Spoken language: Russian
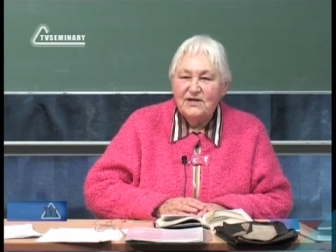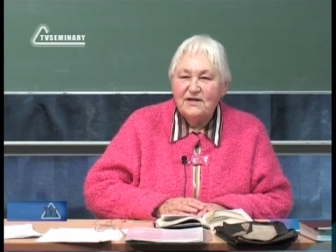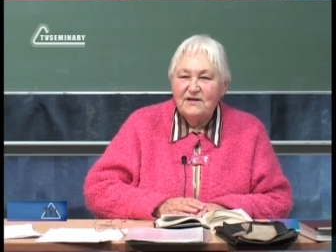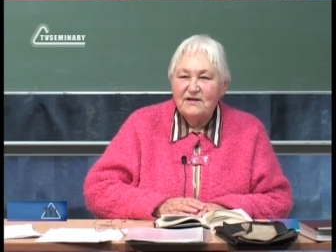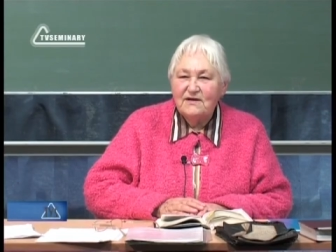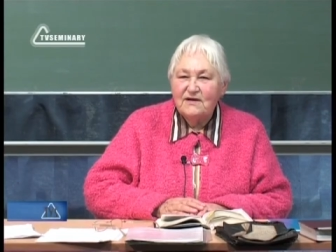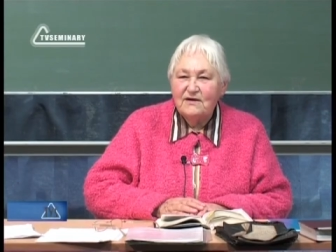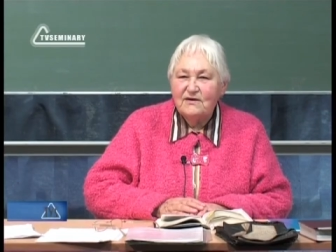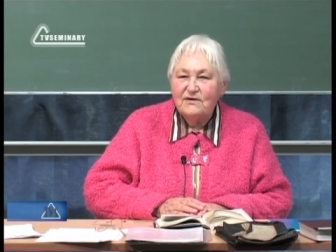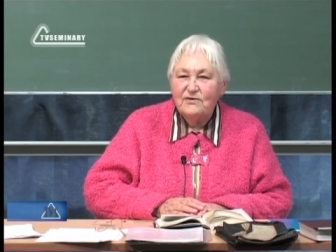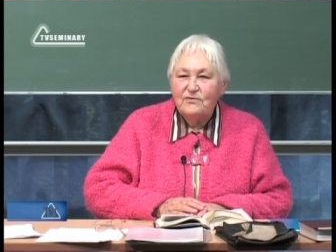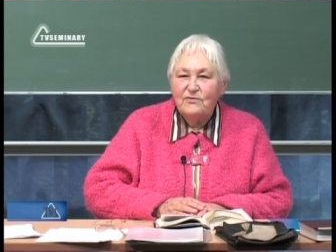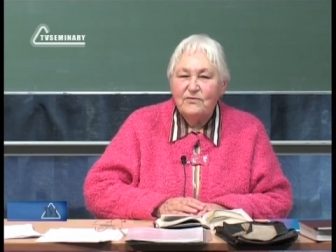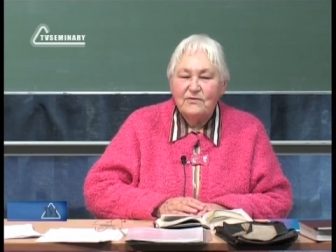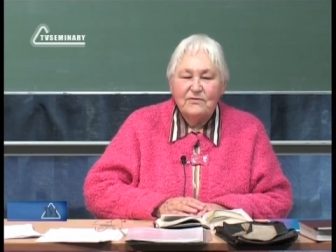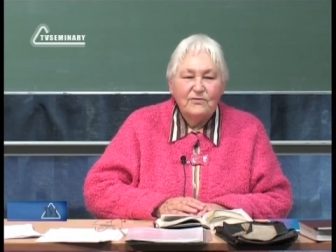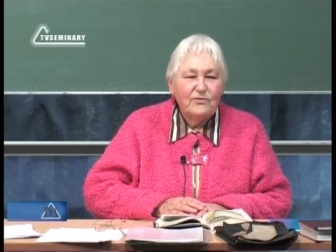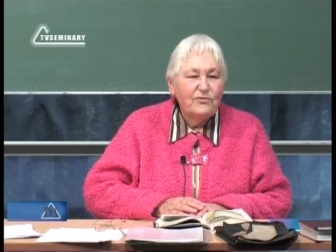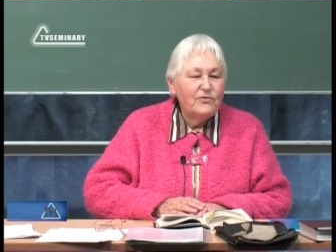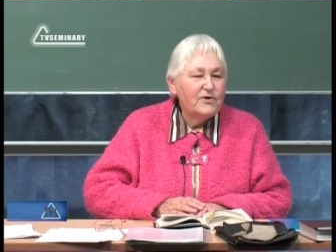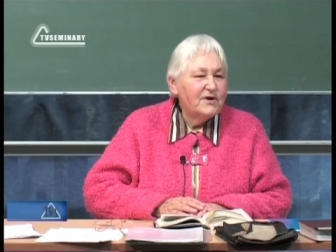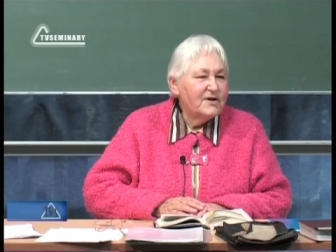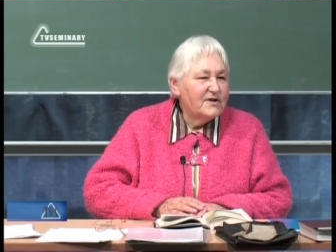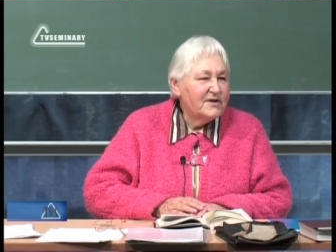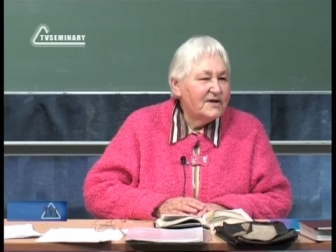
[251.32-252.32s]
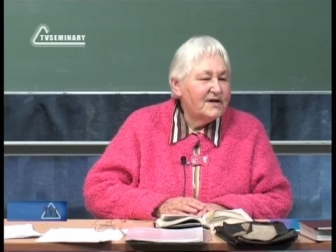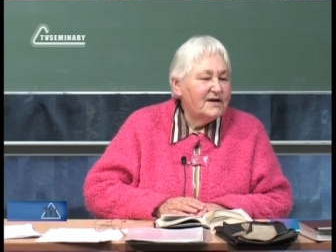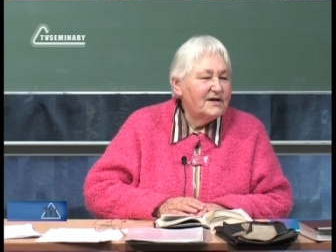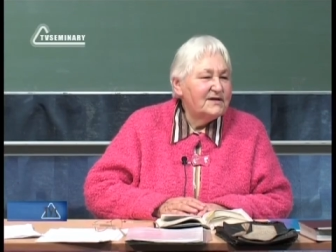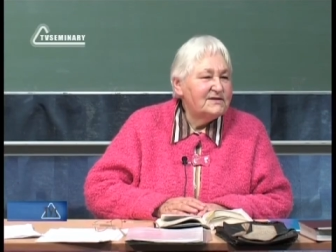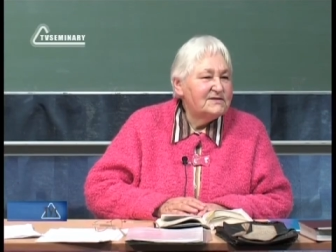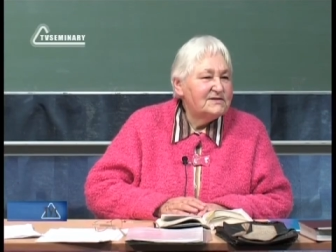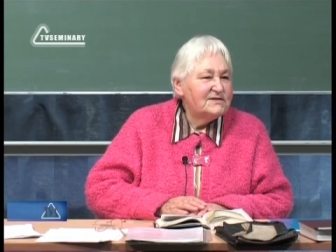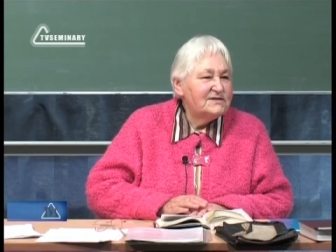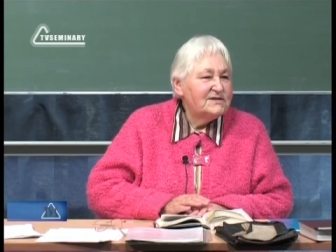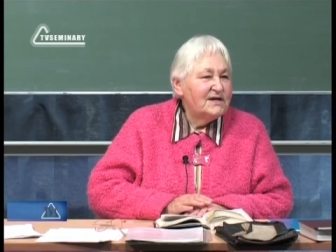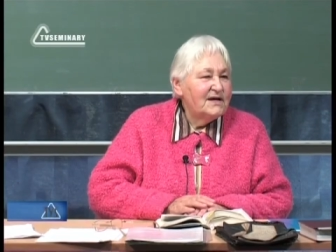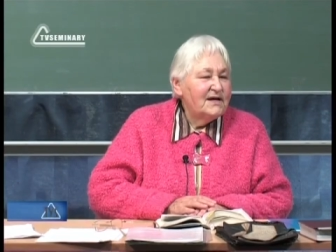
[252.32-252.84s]
жить
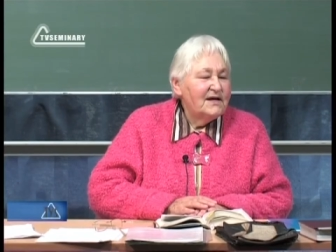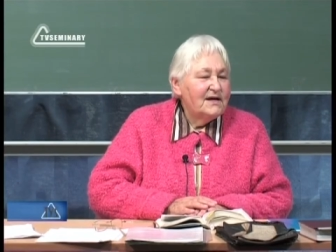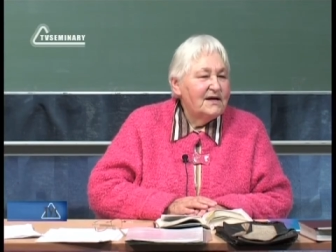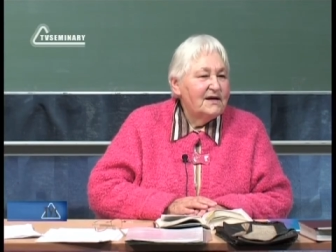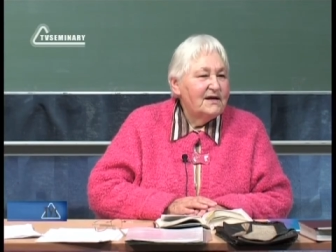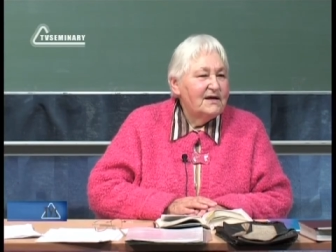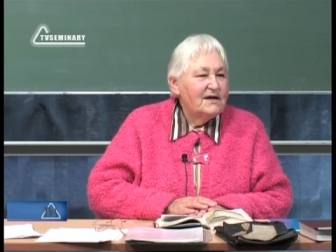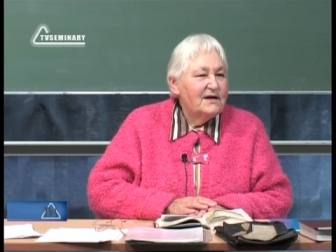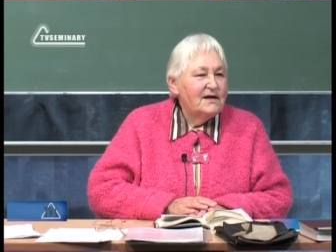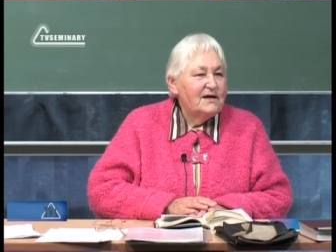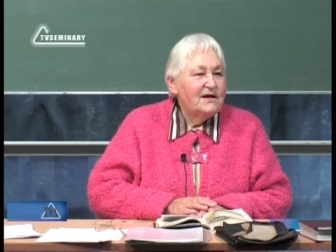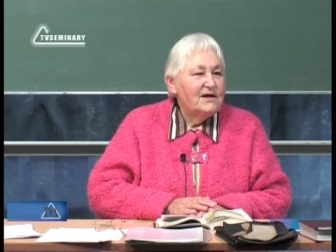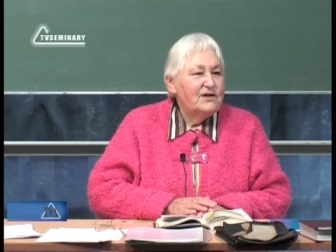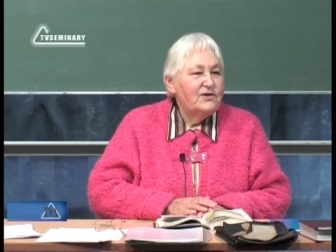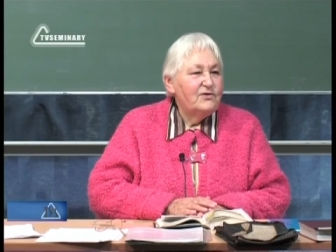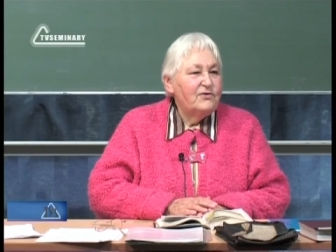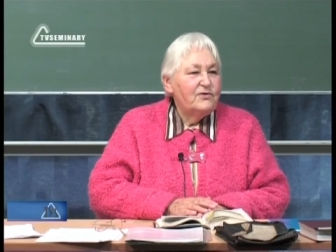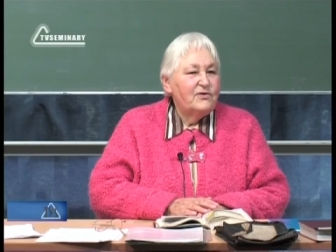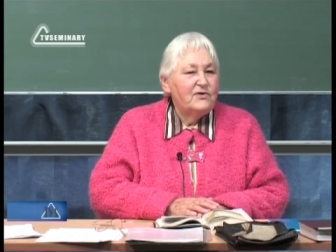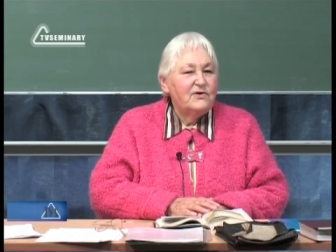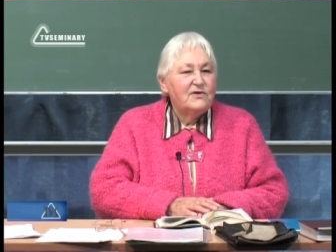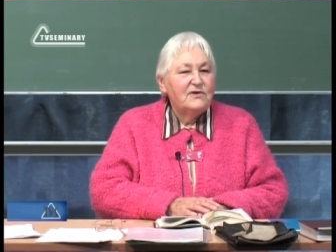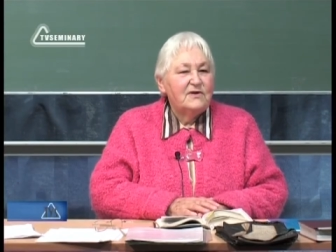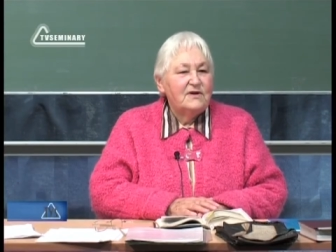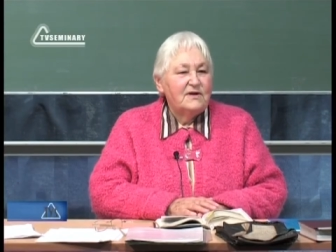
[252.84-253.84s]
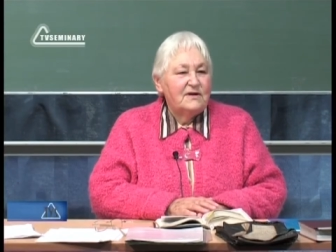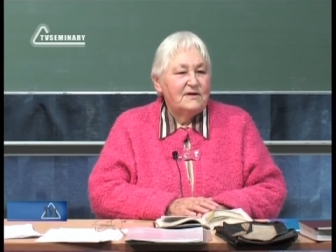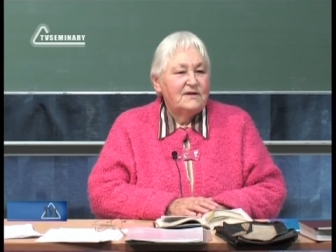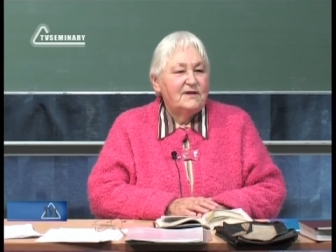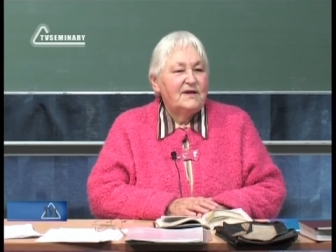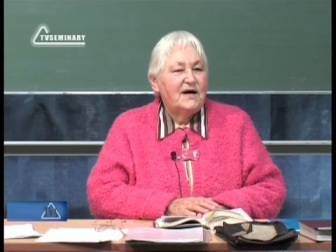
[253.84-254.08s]
коротко, но